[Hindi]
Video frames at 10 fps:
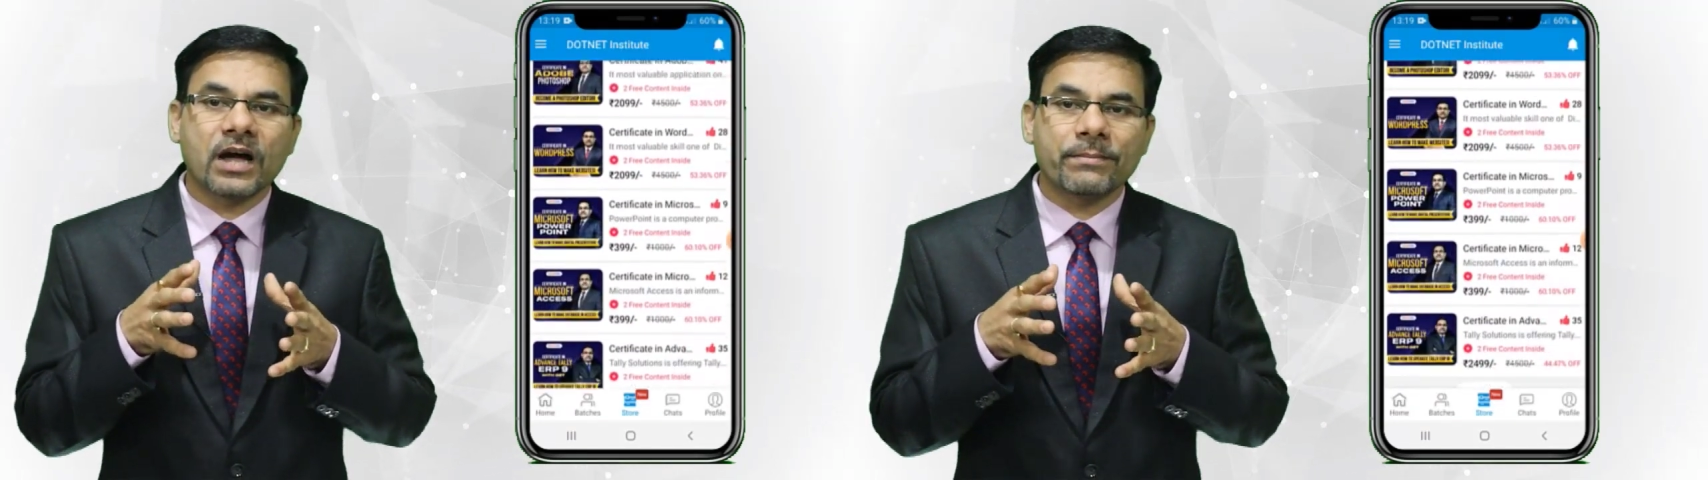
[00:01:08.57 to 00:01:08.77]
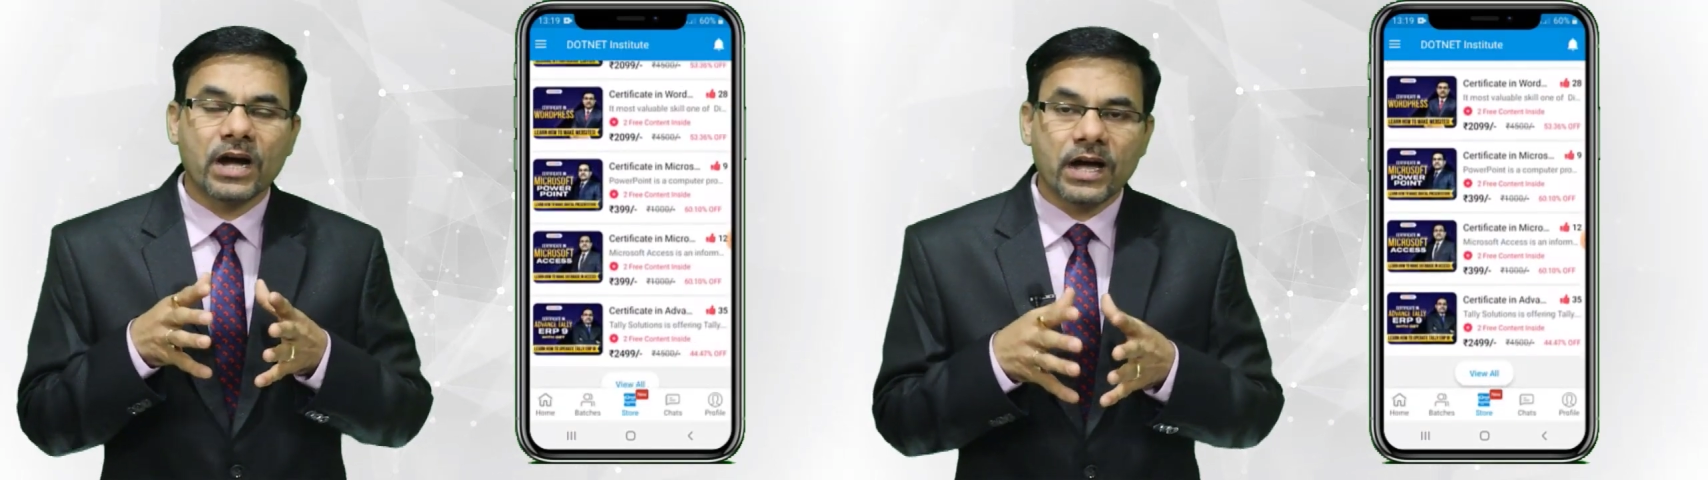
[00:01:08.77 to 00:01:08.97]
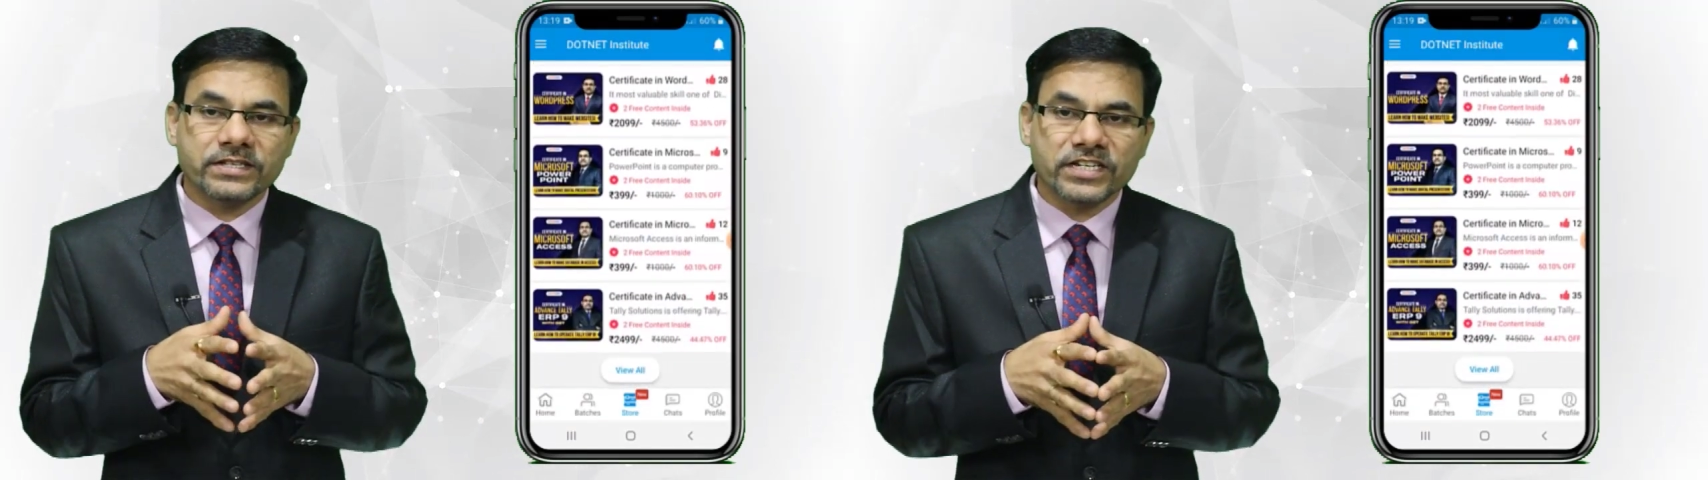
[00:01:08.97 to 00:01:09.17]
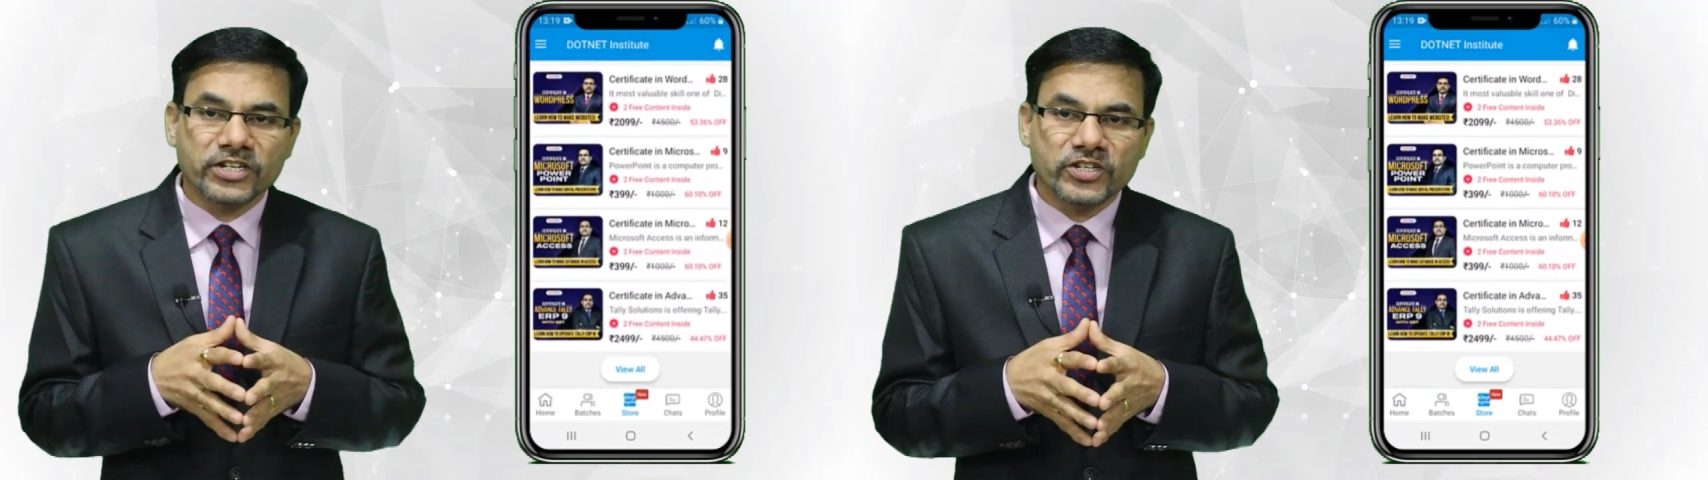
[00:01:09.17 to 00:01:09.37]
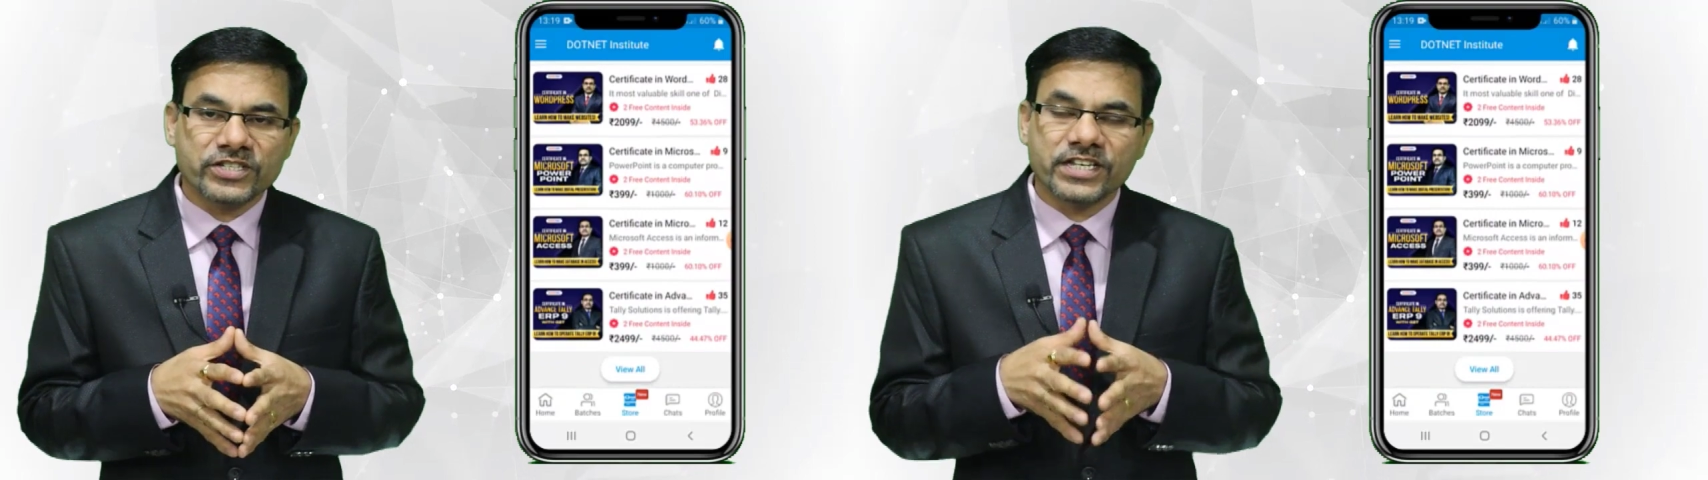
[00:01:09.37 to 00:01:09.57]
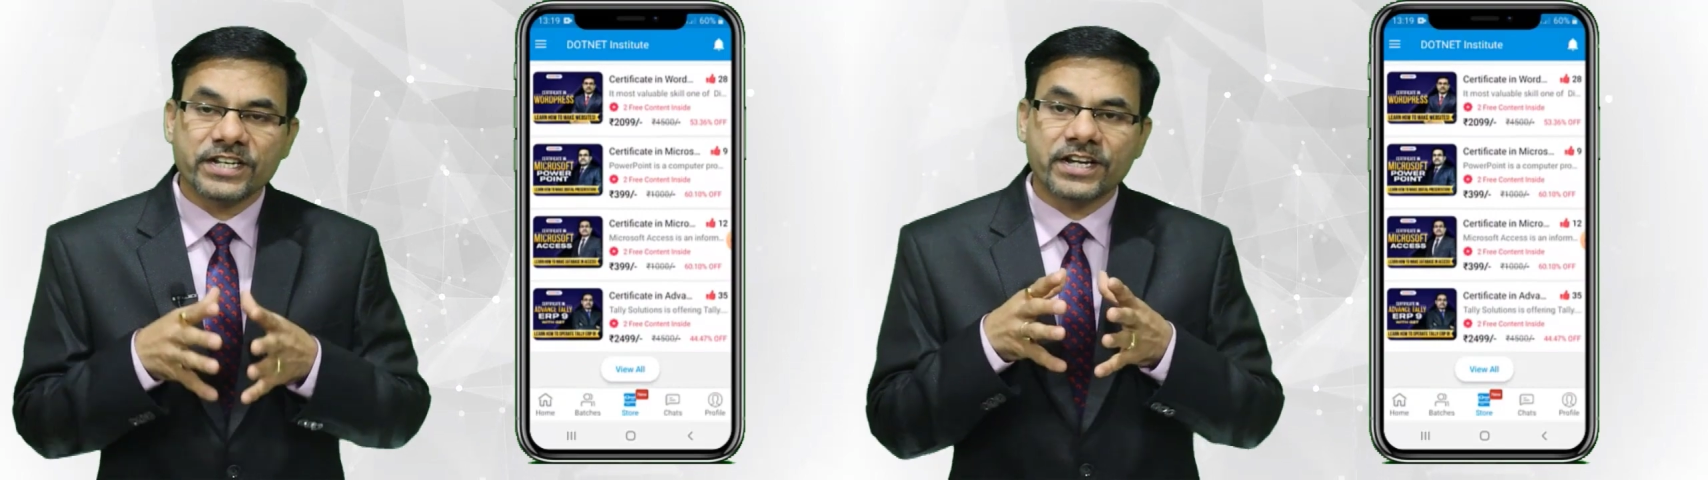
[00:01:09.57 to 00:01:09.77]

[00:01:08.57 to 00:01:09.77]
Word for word: आप आसानी से